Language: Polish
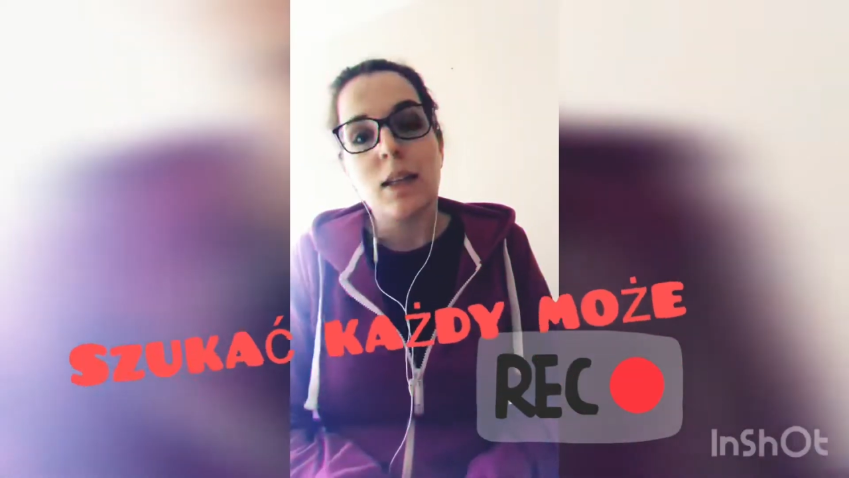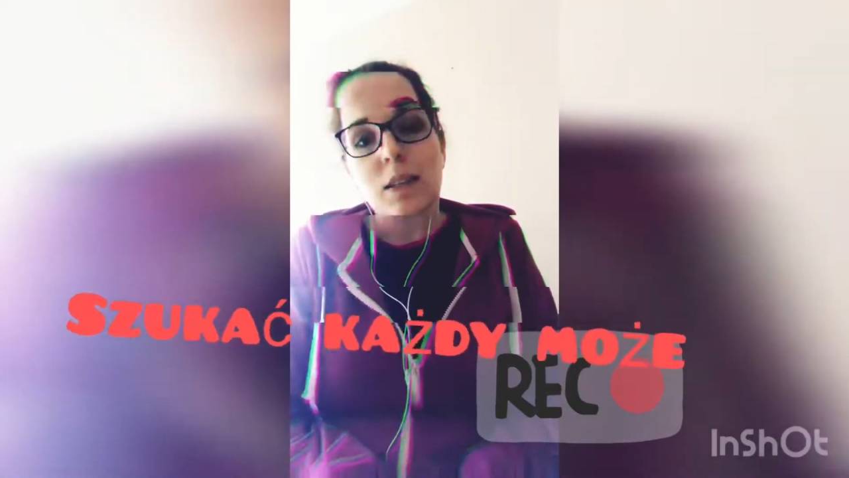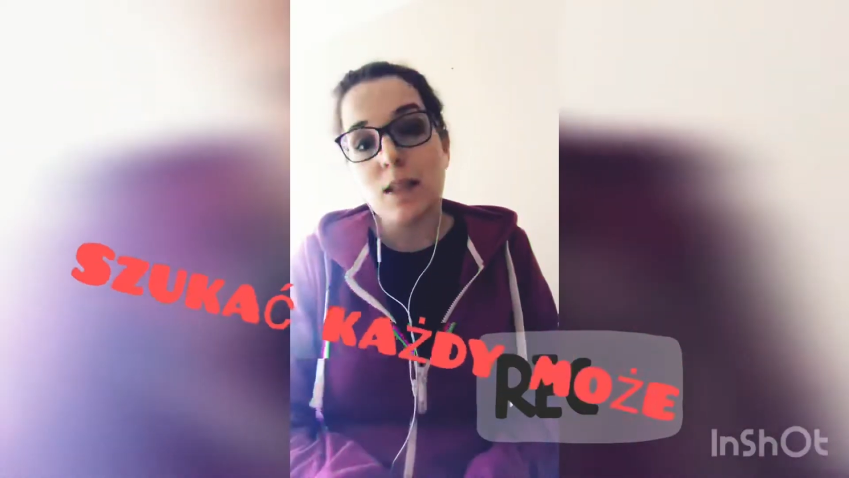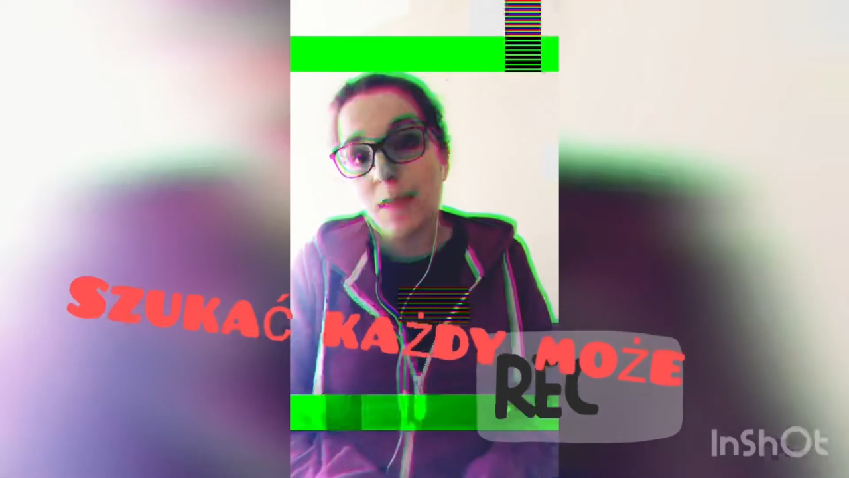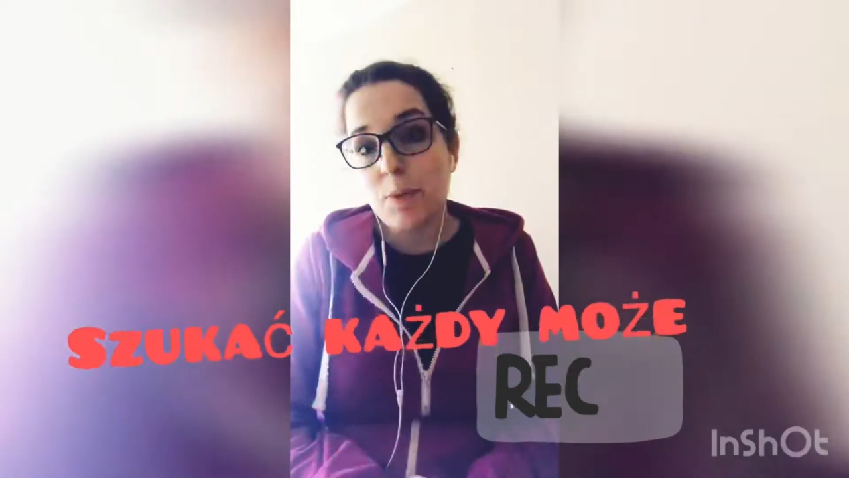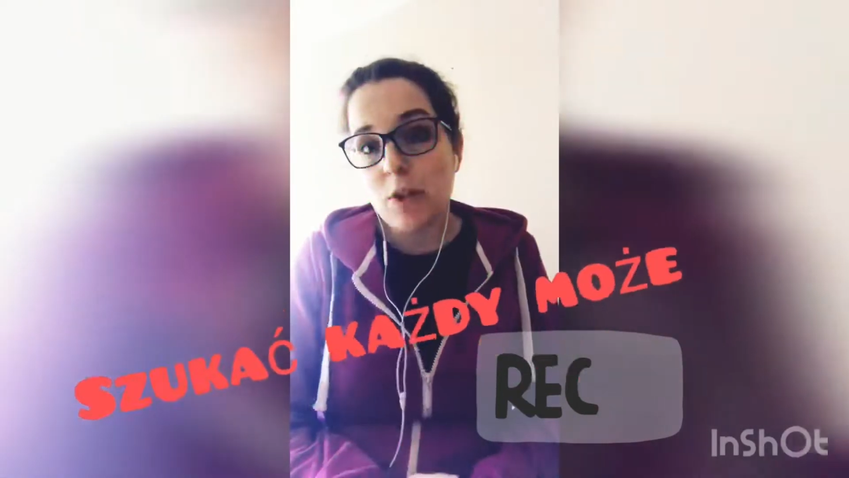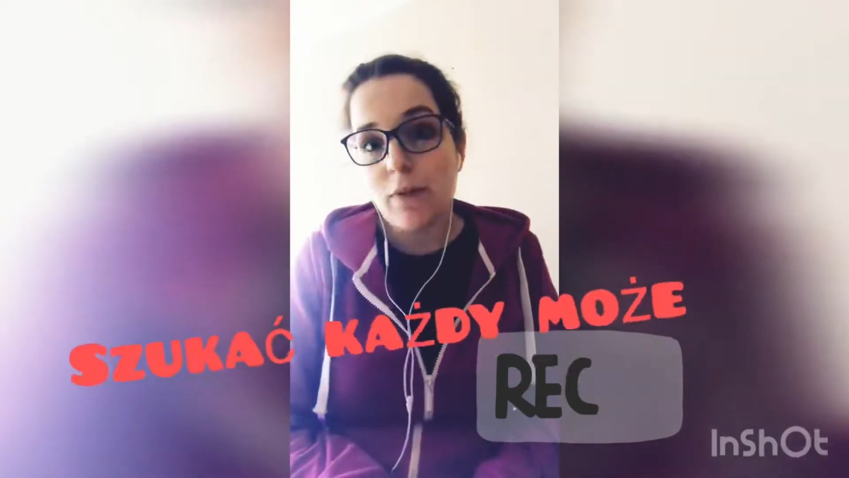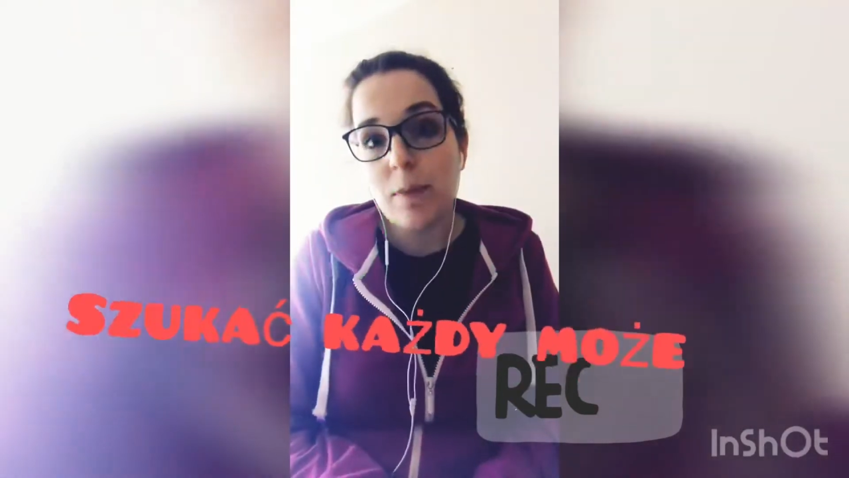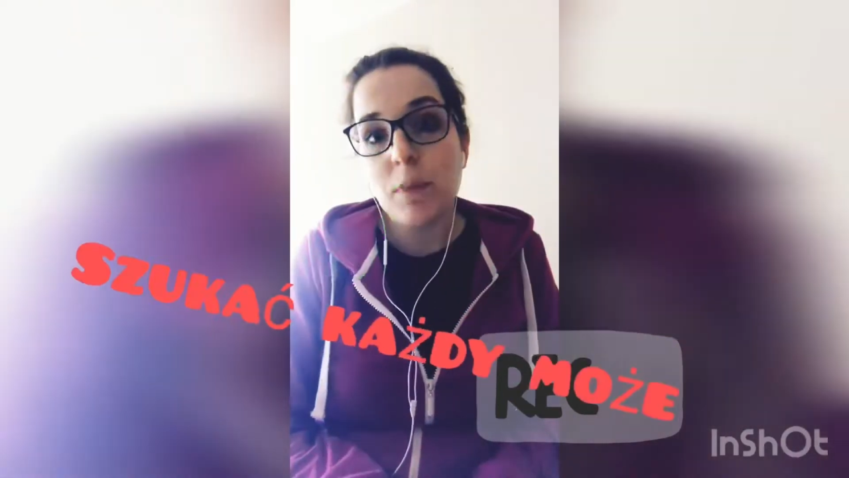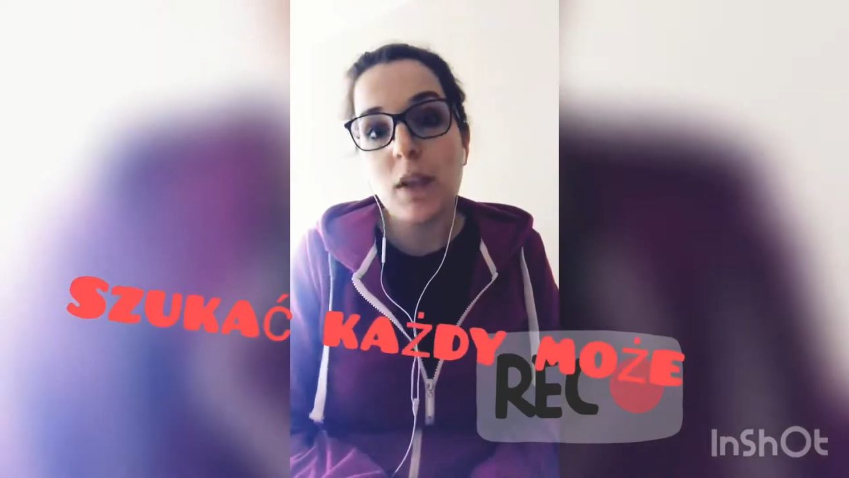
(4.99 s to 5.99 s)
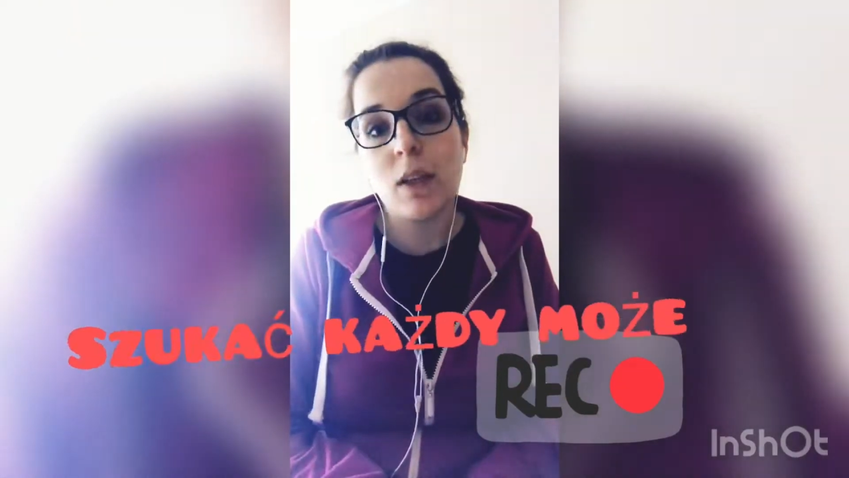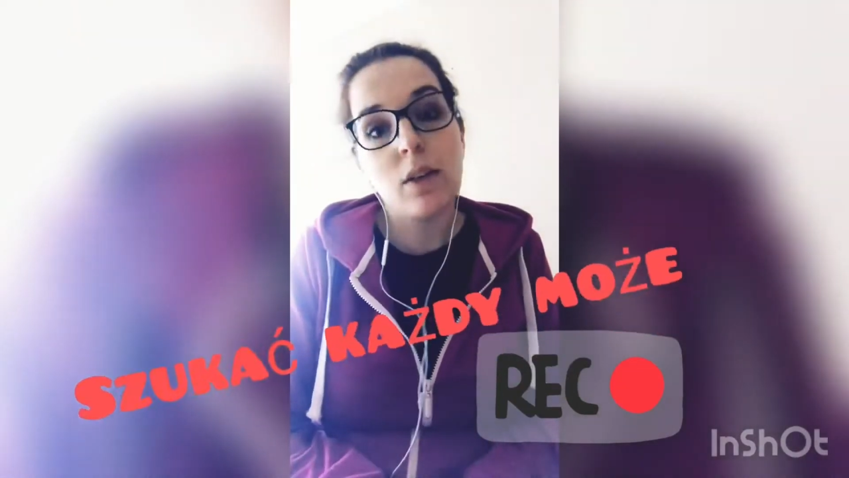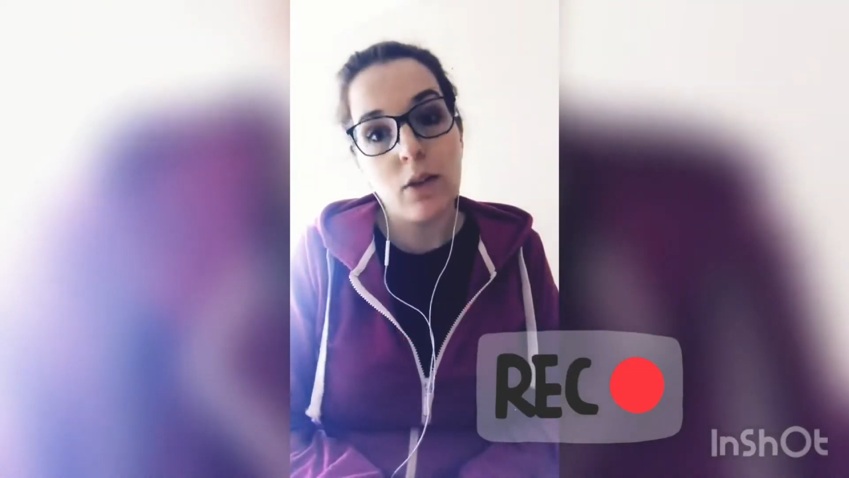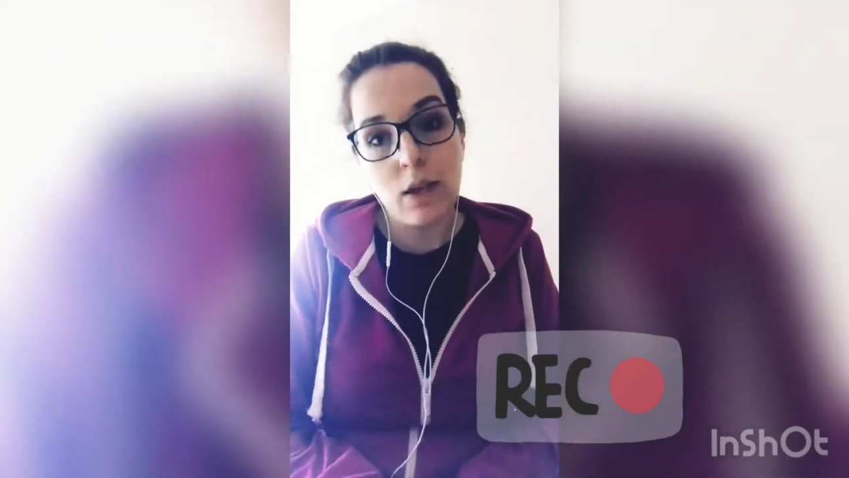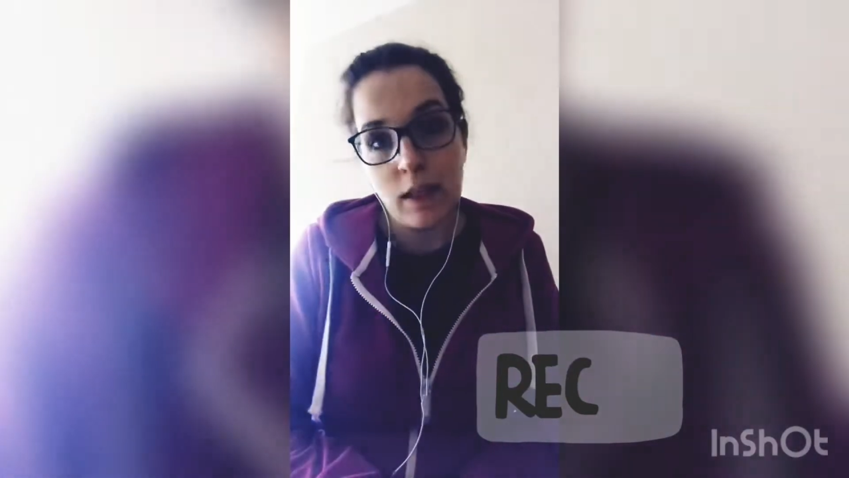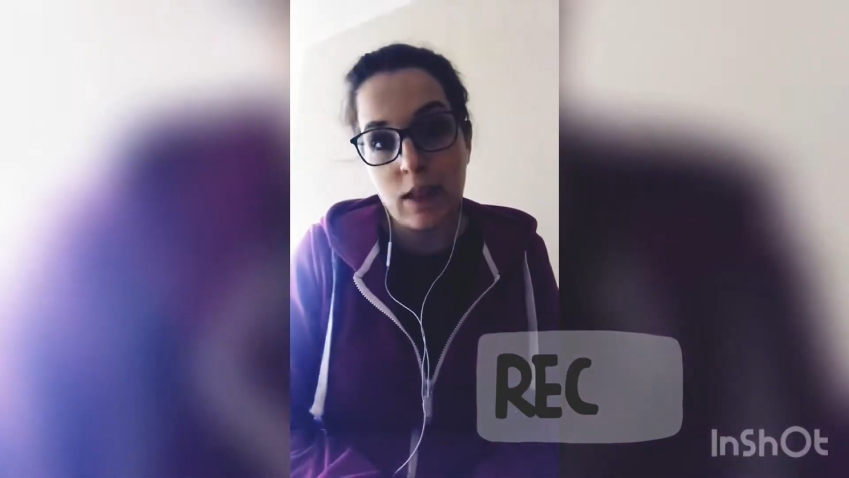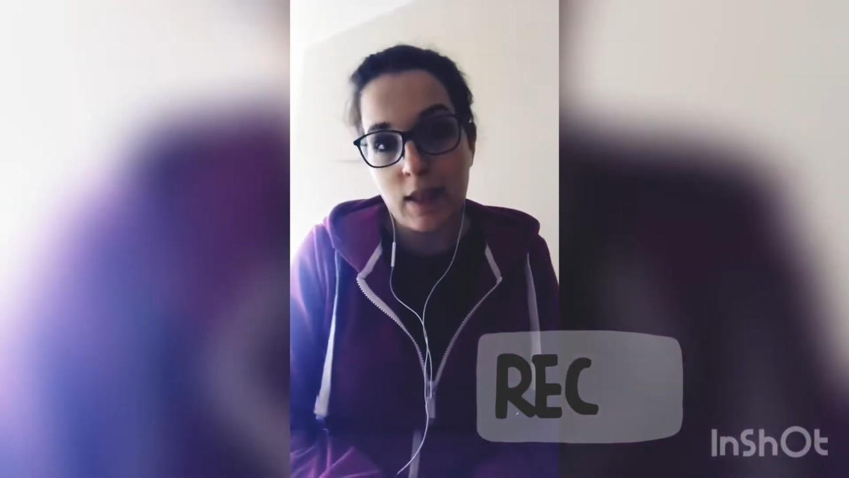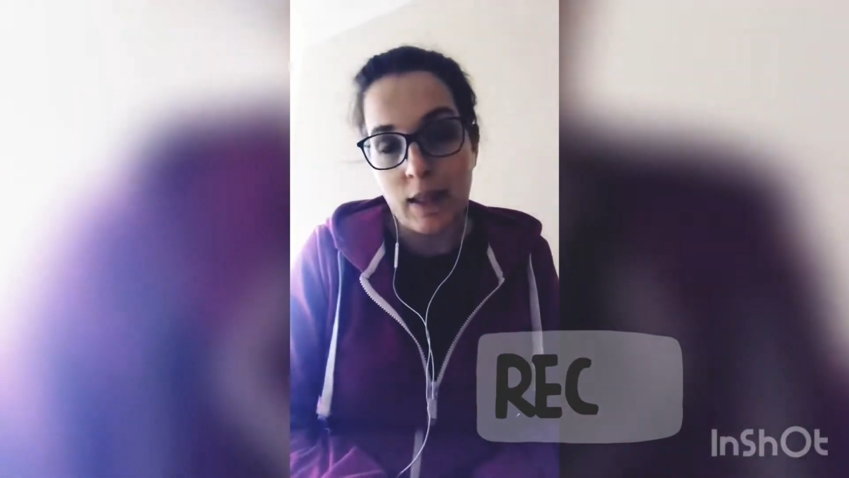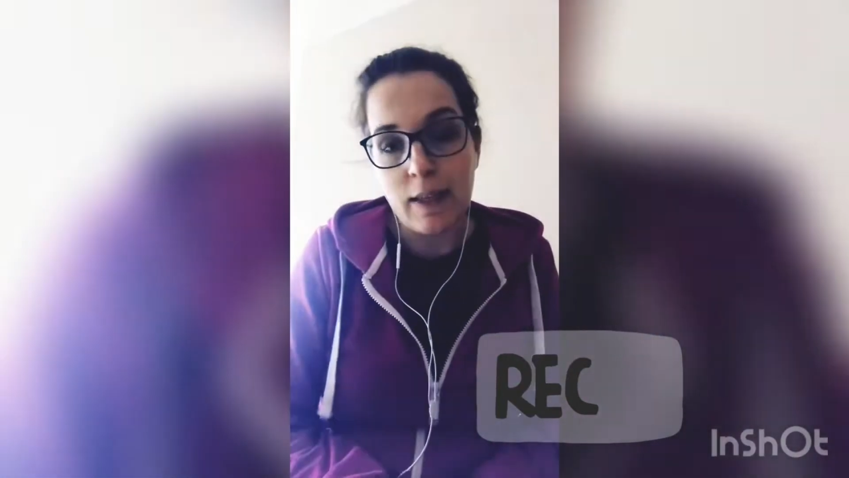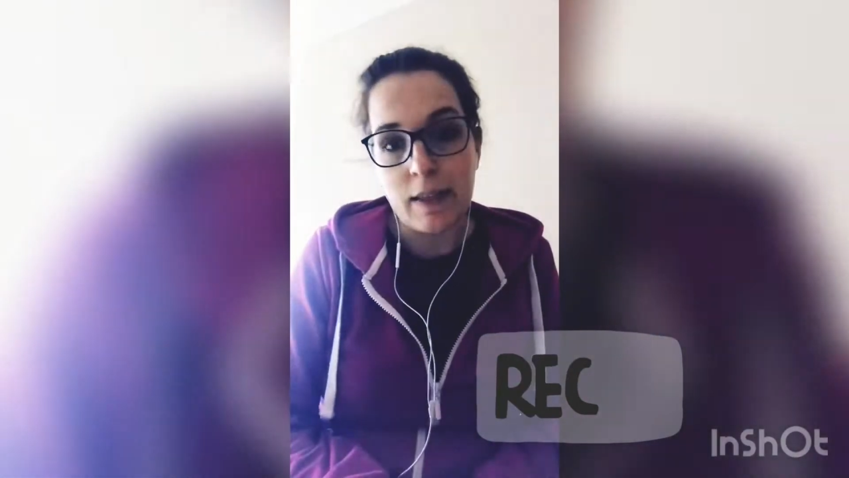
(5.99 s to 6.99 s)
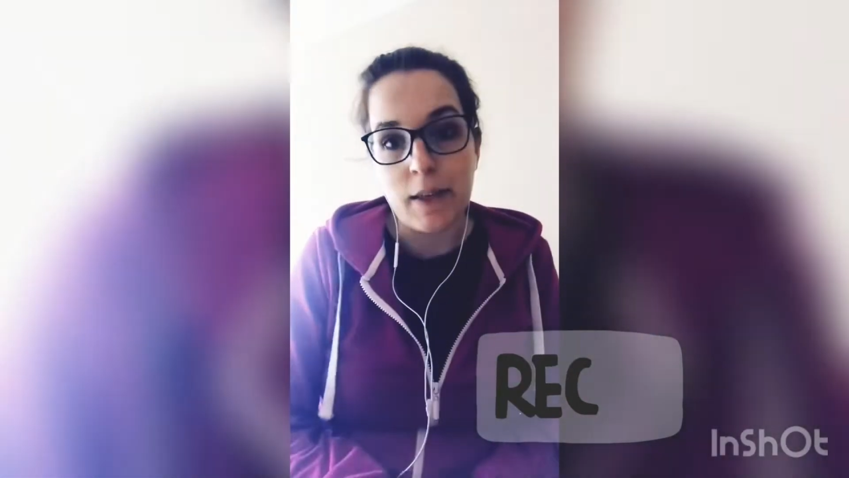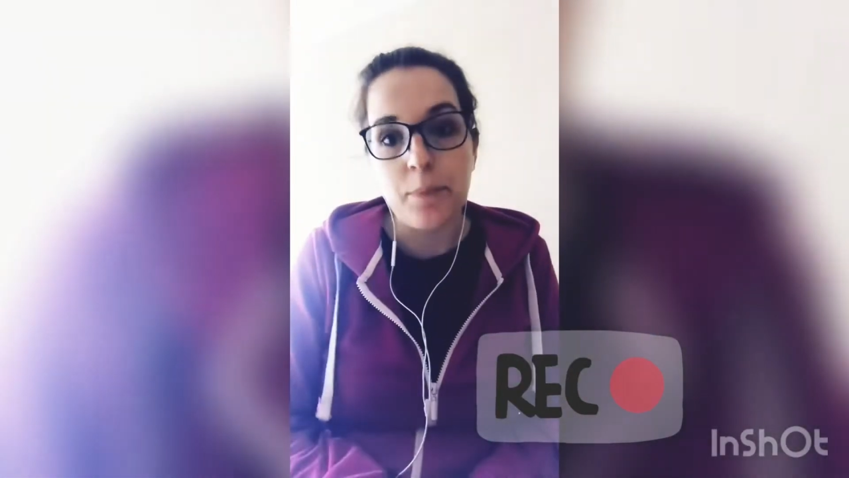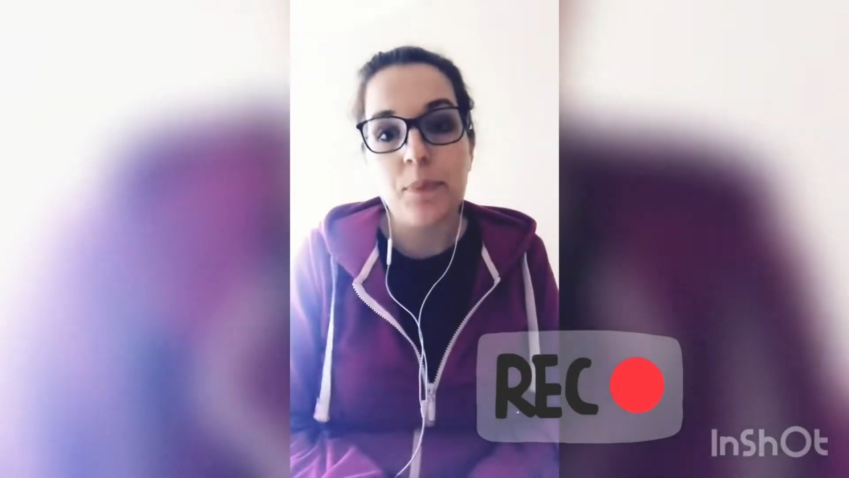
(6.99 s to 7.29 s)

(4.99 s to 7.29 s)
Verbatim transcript: Dzisiaj przed Wami kolejne zadanie.